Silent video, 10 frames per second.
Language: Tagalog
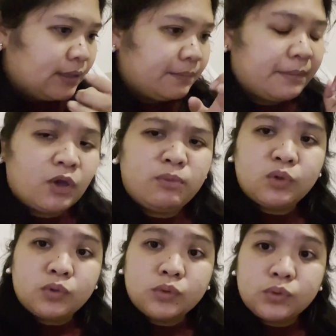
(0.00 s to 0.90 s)
may ako
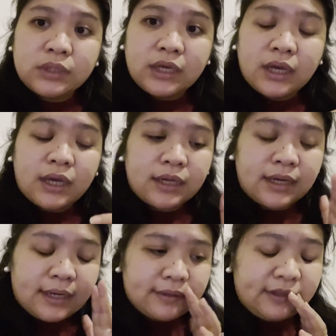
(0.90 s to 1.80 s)
magluluto
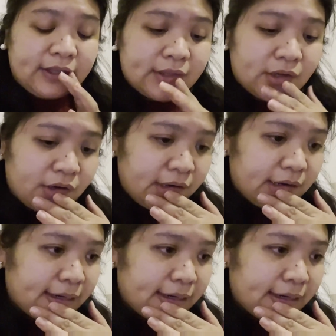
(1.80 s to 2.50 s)
ng dinner.